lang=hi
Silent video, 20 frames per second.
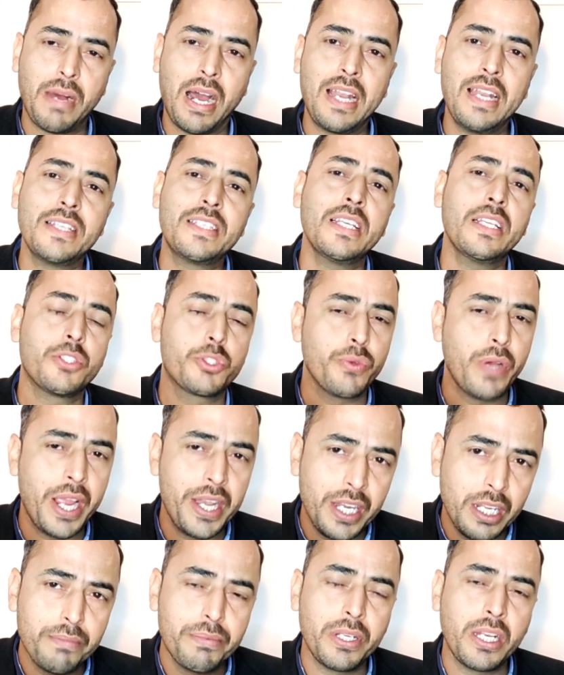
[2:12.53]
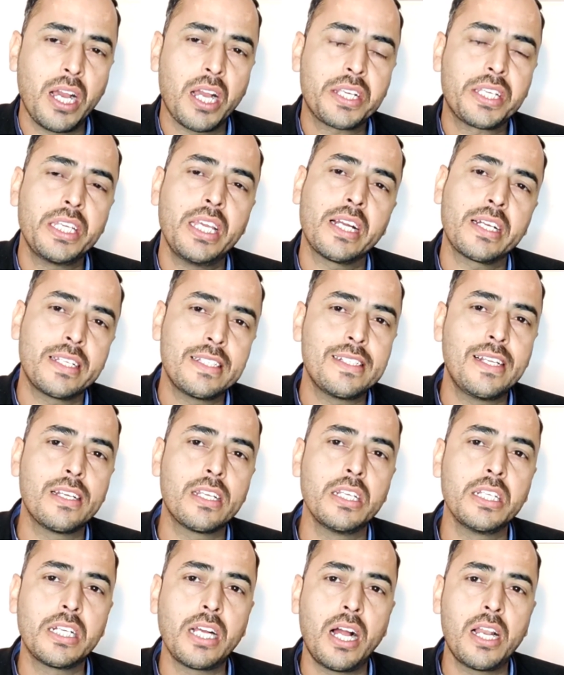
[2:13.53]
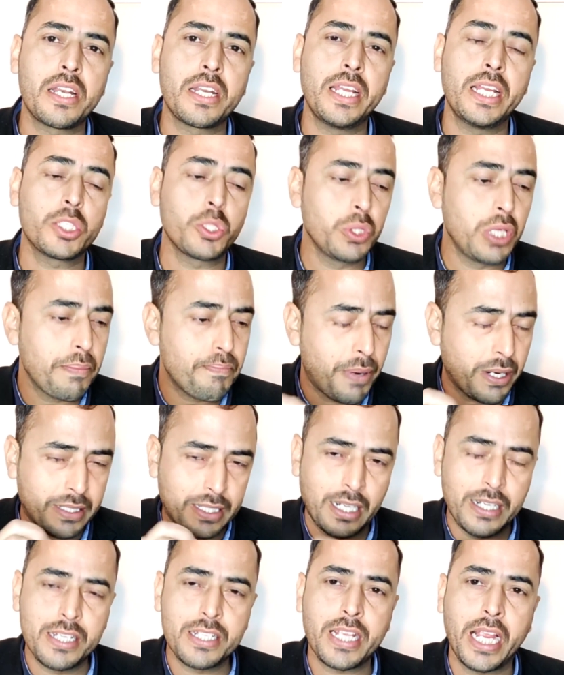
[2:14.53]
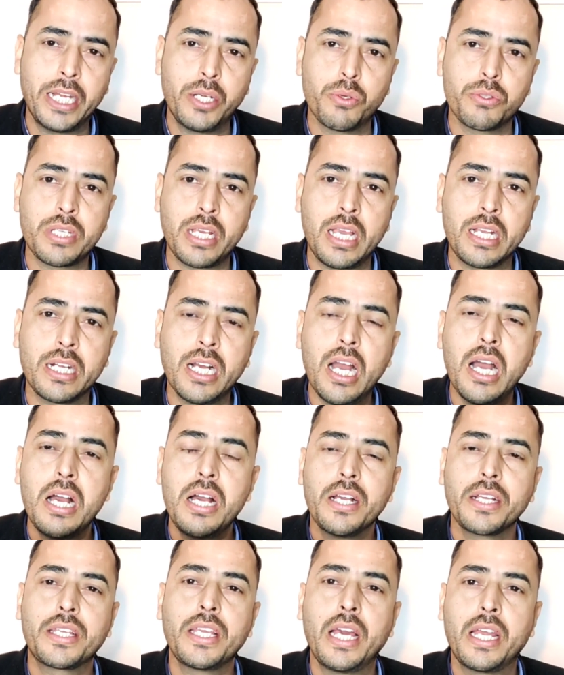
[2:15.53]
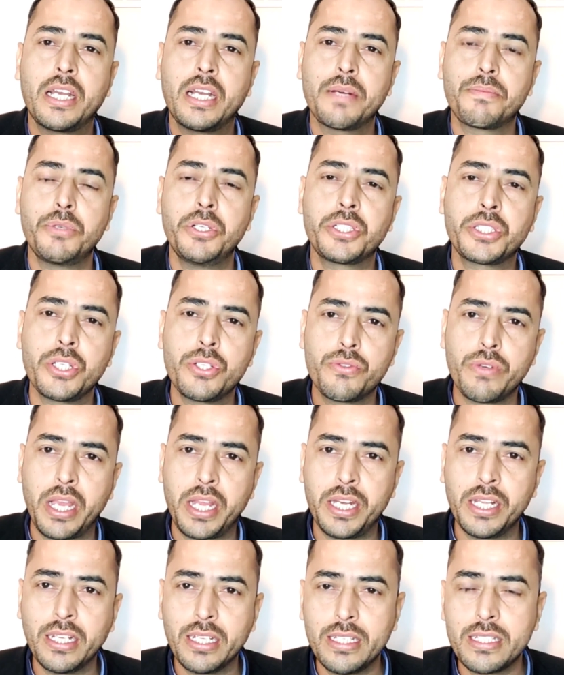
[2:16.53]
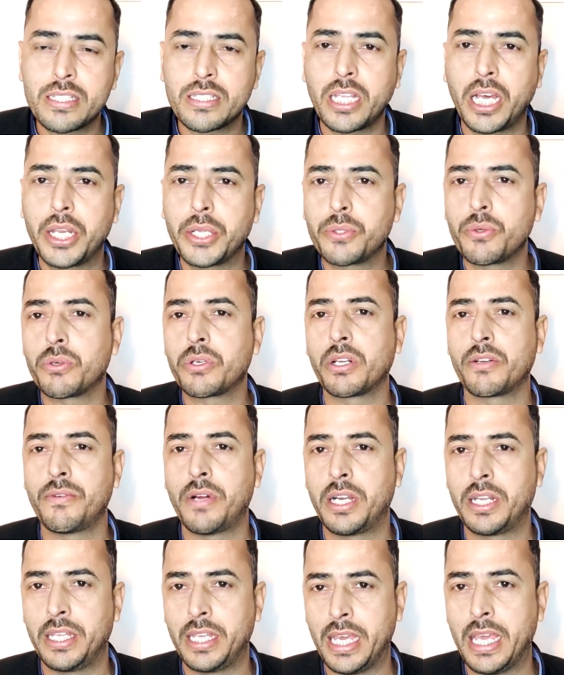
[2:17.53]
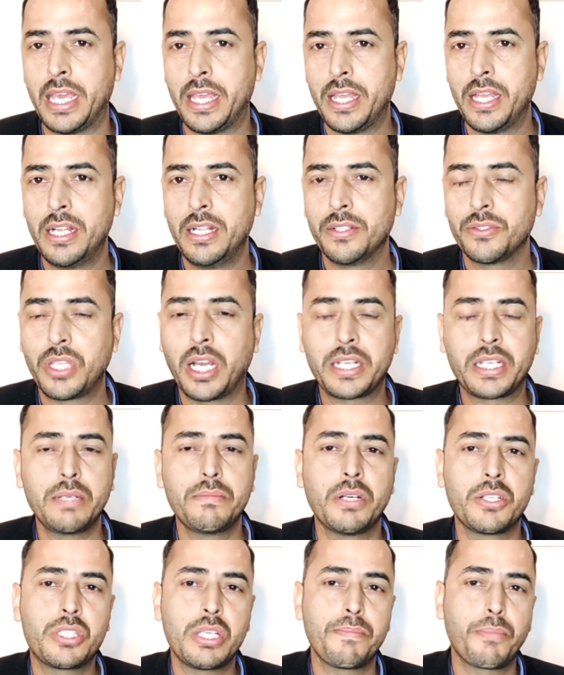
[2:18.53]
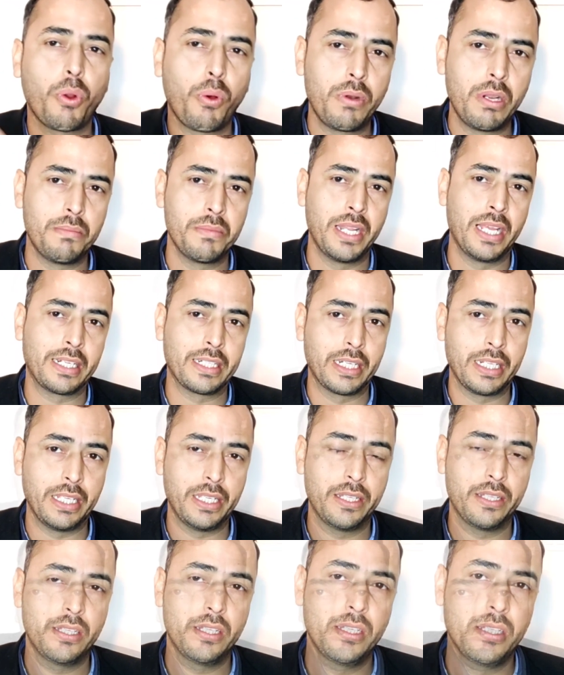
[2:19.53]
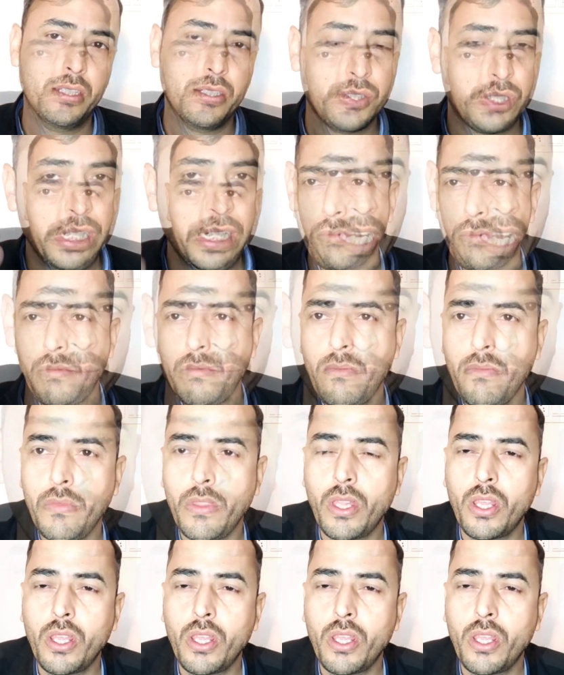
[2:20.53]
मान लीजिए ज्वाइनिंग बिना किए अगर रिजल्ट निकाल रहे हैं तो ये पक्का डिसाइड हो जाएगा कि हरियाणा पुलिस की ज्वाइनिंग इस तारीख को करवानी है ताकि बच्चे प्रॉब्लम ना करें ठीक है